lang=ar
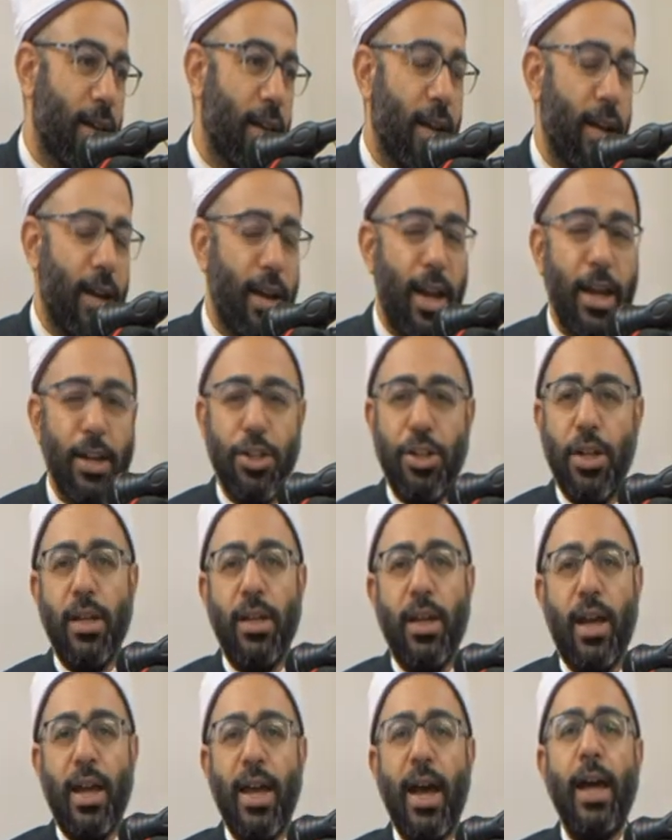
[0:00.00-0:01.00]
لا
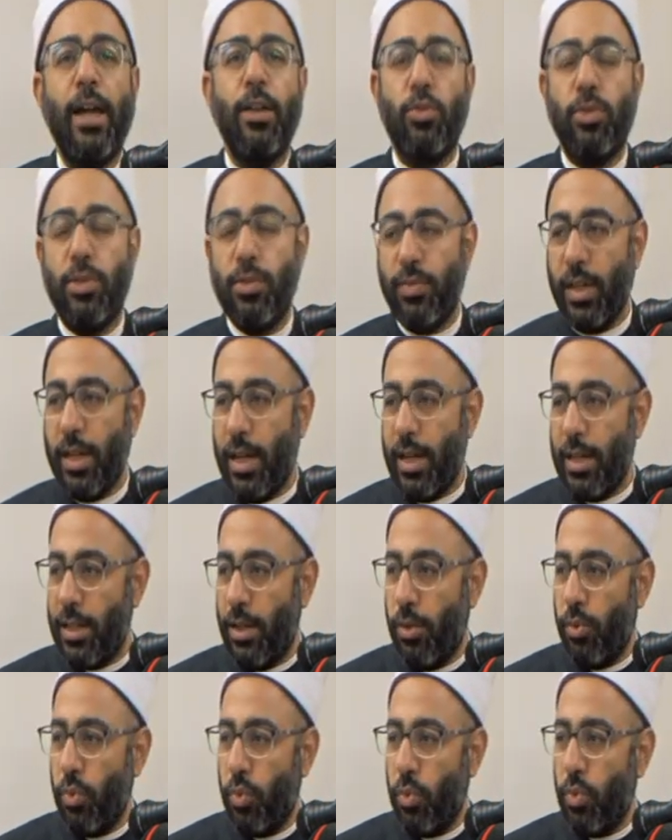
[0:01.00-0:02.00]
شيء يحدث في
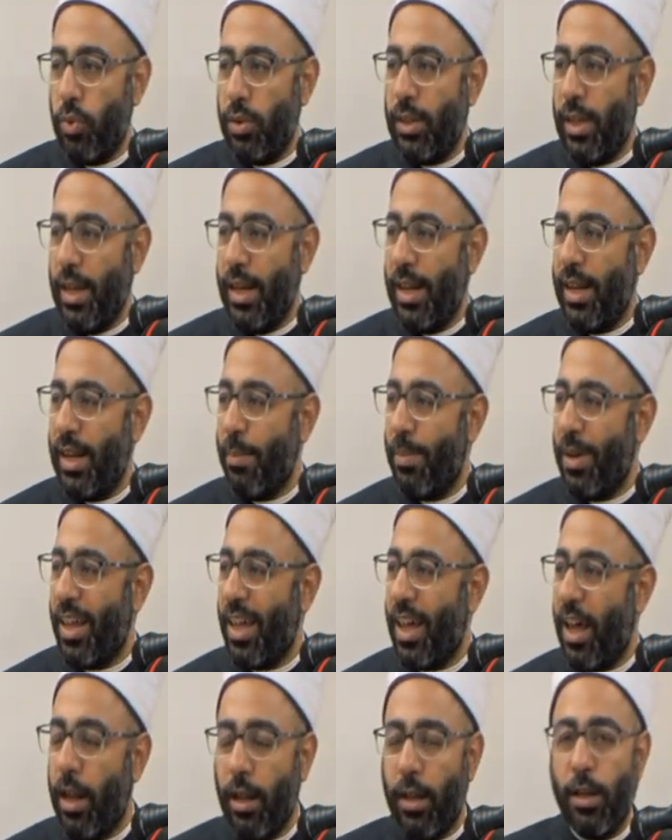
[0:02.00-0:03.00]
هذا الوجود إلا
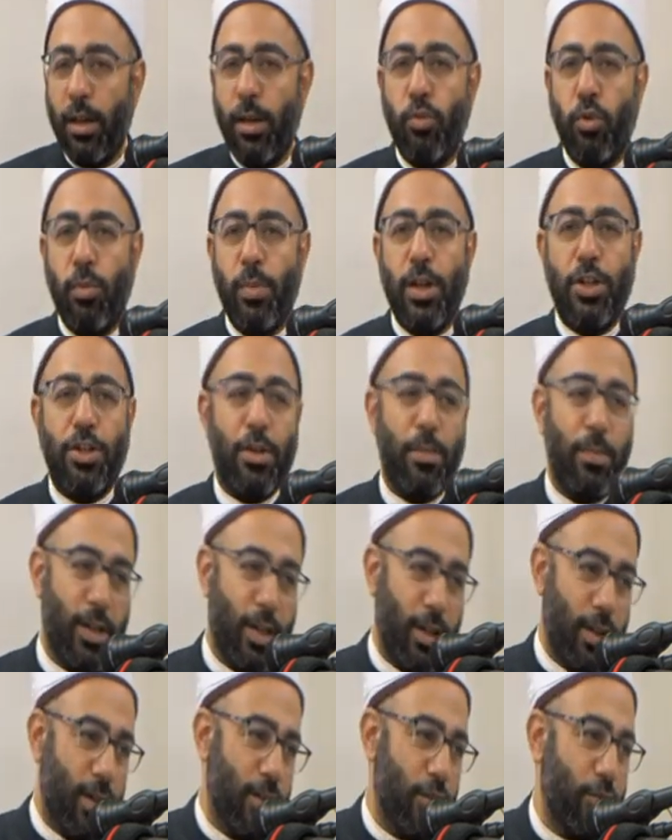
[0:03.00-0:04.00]
بالخلق المباشر من
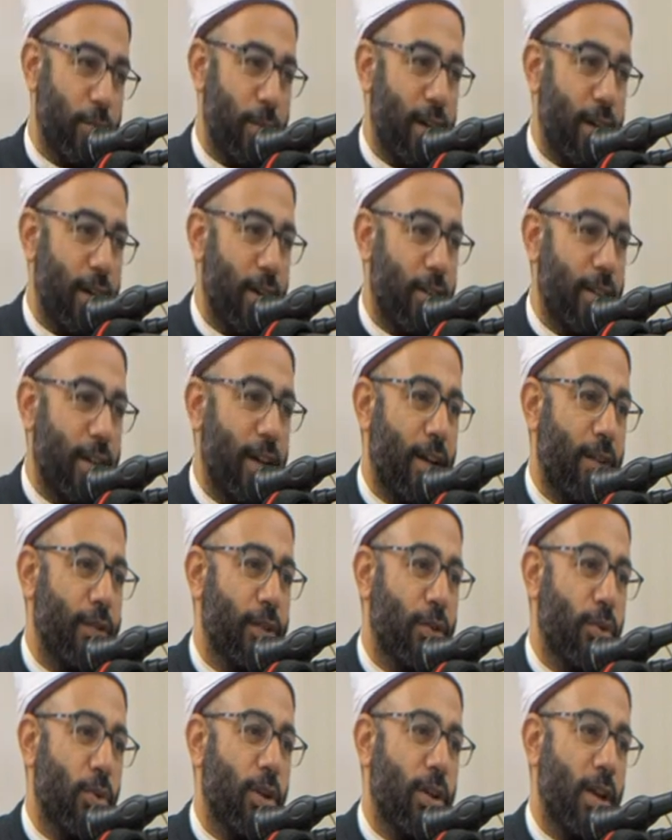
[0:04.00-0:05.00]
الله سبحانه وتعالى
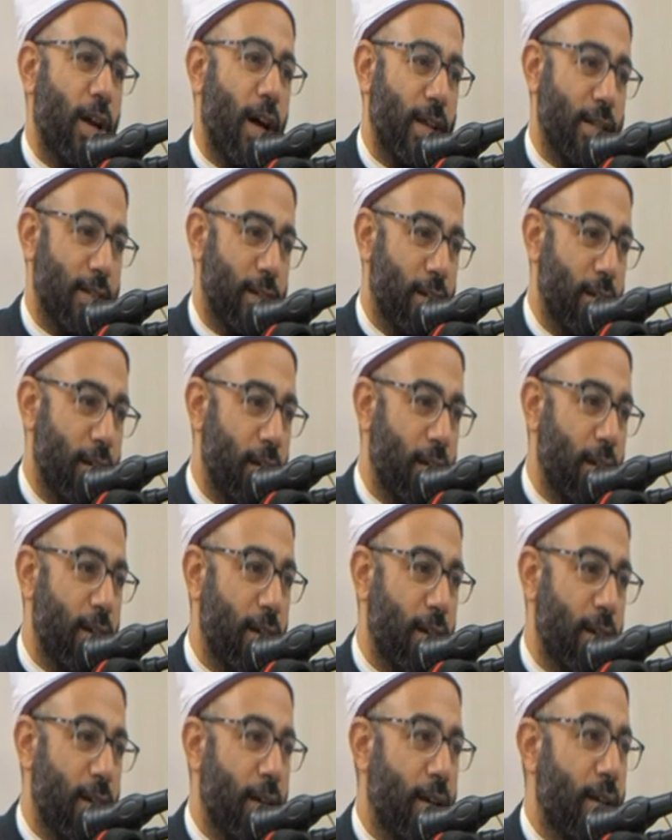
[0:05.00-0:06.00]
في كل لحظة
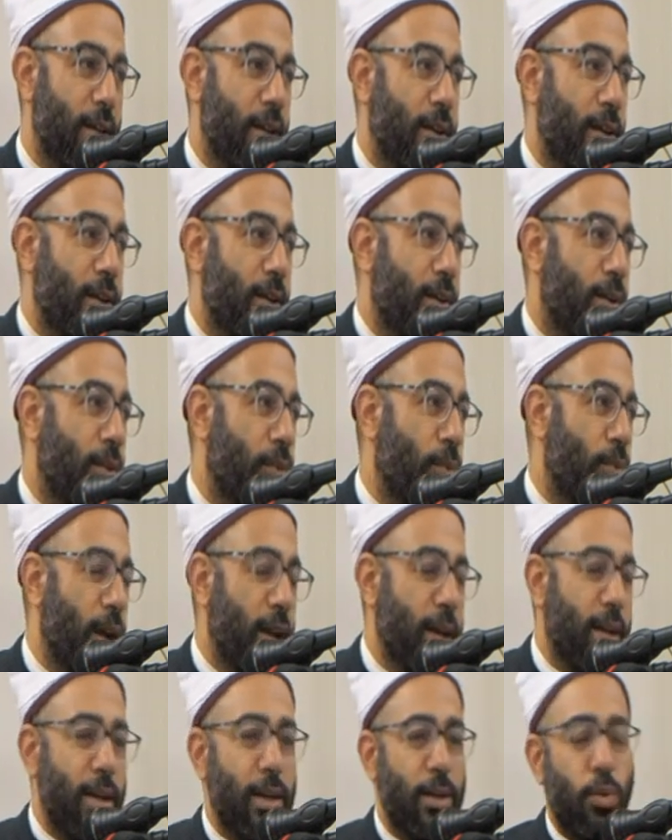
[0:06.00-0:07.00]

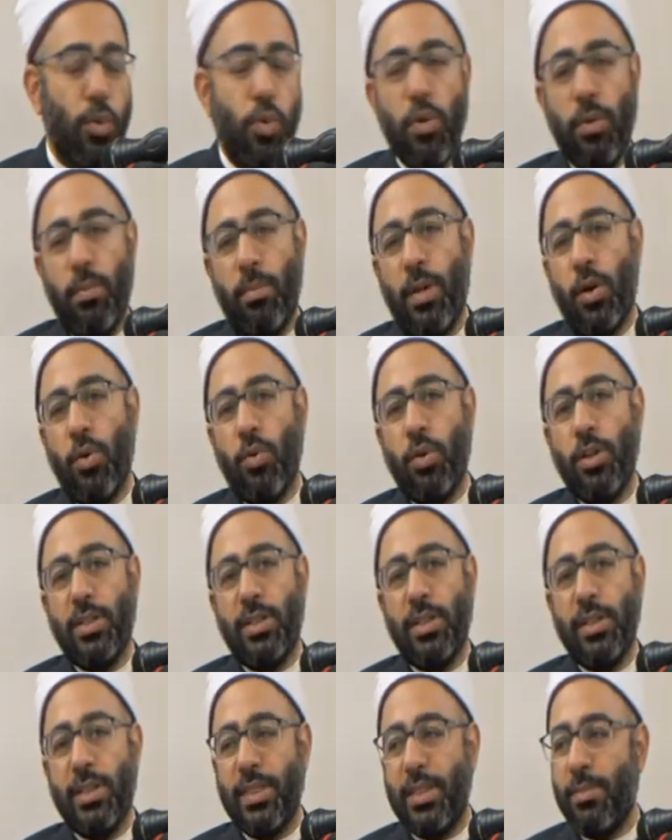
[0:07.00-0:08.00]
وأن الكون ما هوش
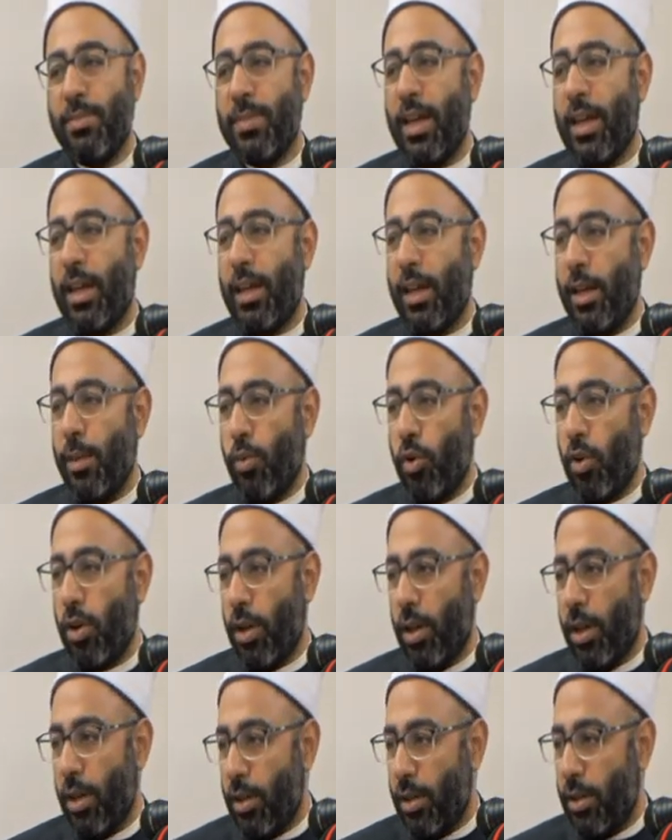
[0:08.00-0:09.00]
سيستم داخلي
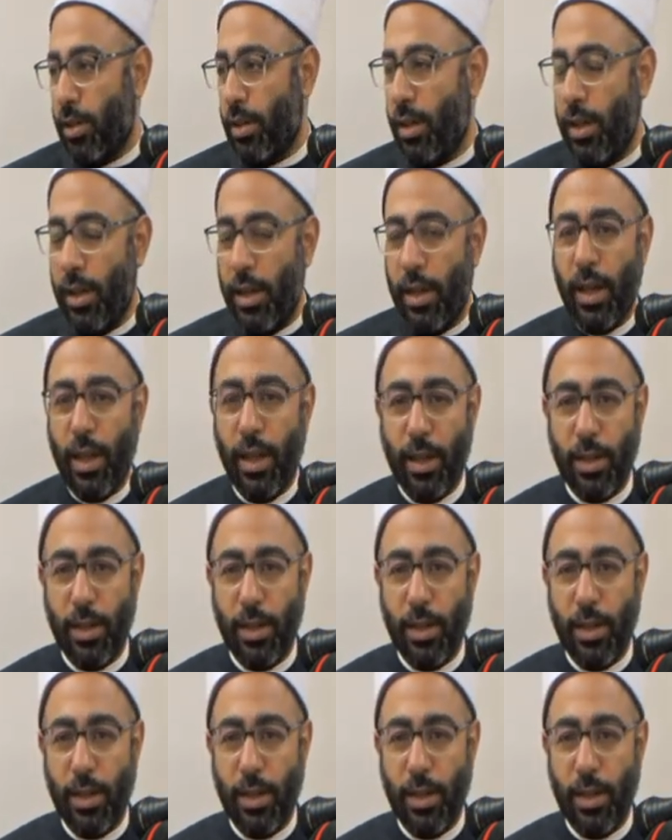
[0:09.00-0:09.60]
مغلق الإله